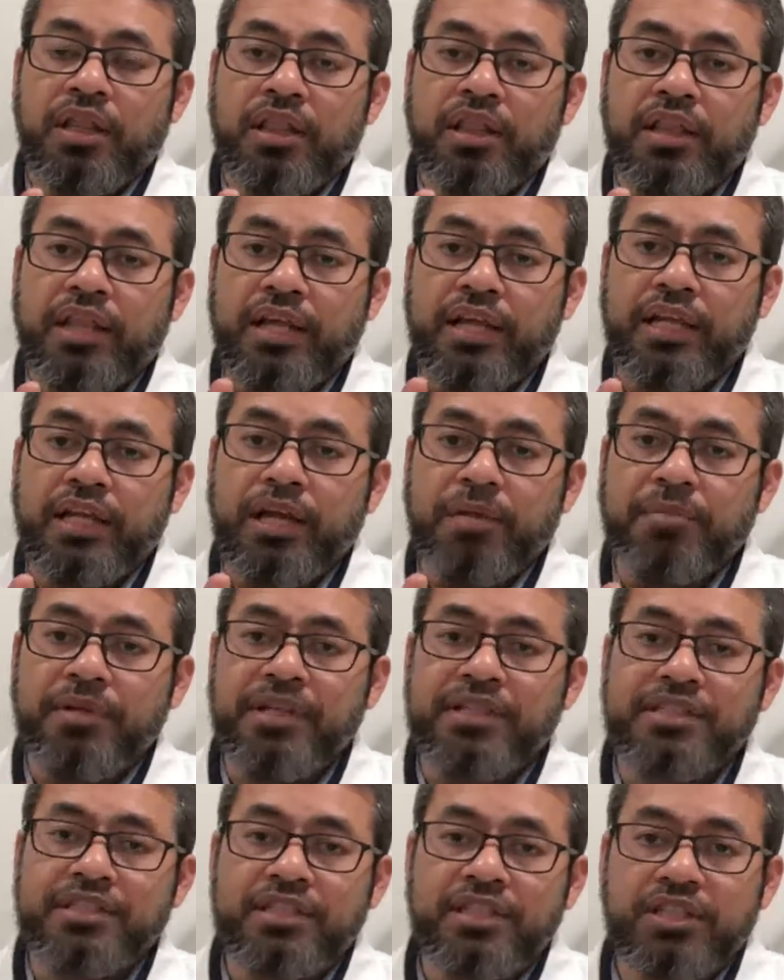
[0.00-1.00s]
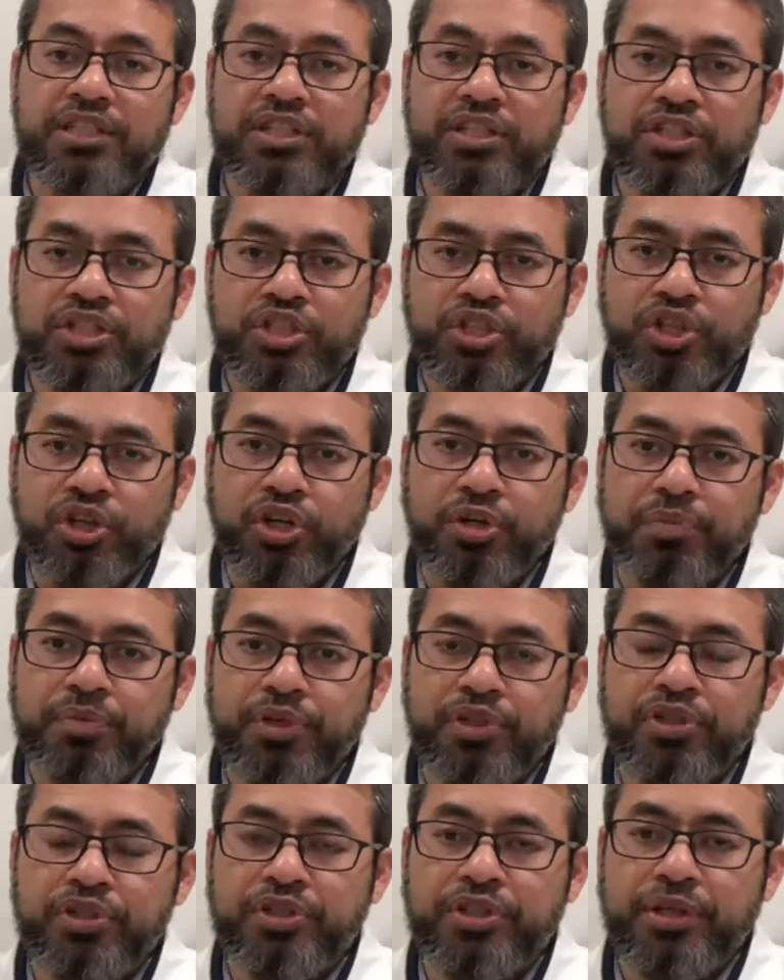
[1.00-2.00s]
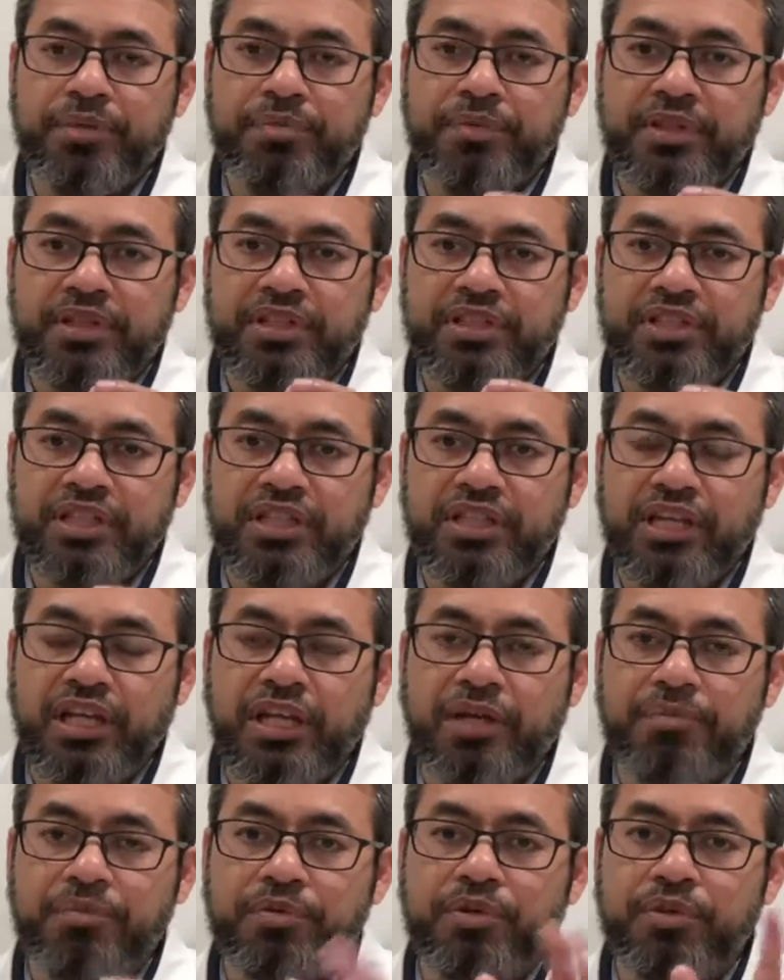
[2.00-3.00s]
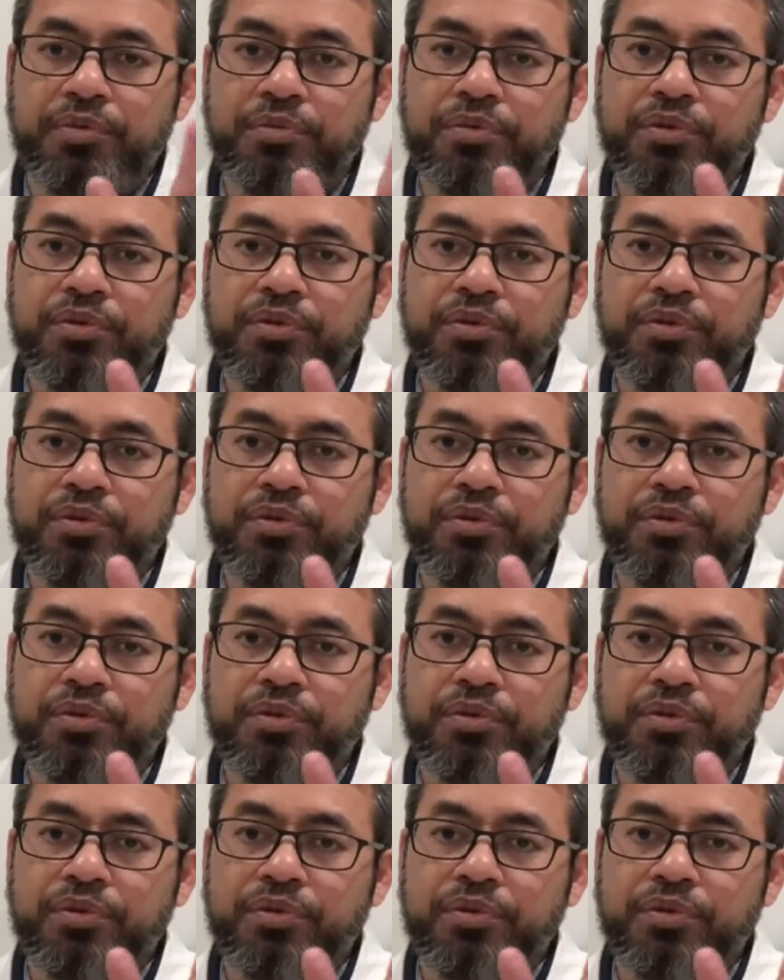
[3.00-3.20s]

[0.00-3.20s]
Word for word: দেখেন আমি আজকে শর্ট ভিডিওটি আপনাদের সাথে আলাপ করব